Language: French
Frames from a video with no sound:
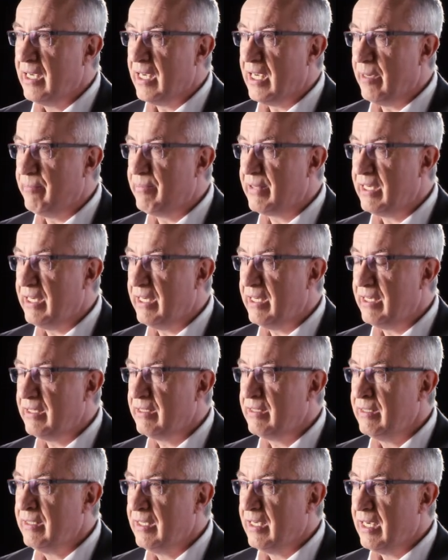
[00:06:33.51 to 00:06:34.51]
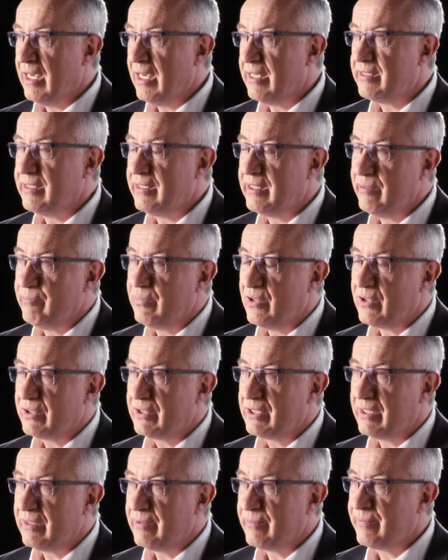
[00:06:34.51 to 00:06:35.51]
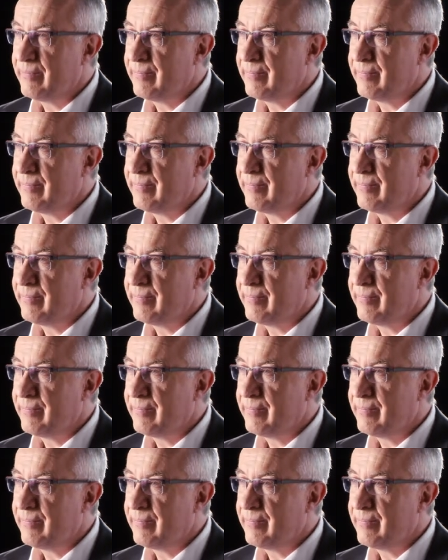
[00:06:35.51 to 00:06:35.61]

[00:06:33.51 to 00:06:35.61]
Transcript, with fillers: après, à cette époque.